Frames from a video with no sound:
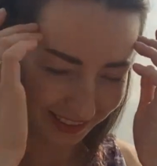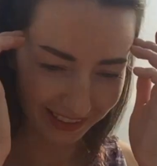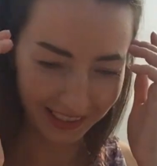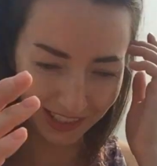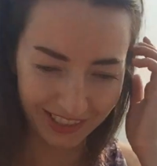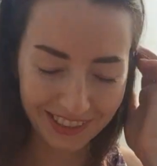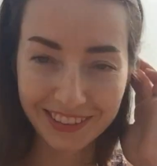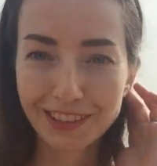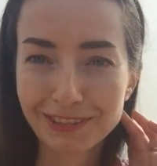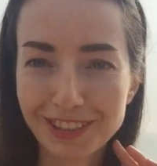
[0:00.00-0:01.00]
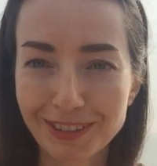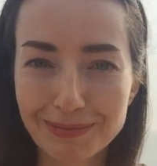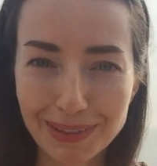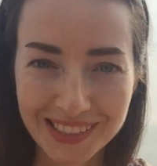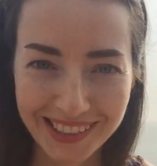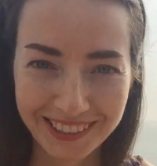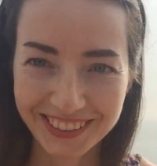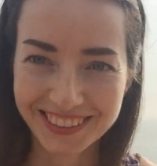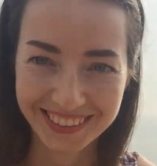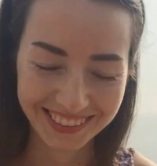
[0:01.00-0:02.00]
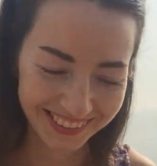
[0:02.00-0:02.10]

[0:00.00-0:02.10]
Это же не знаю, где он продается.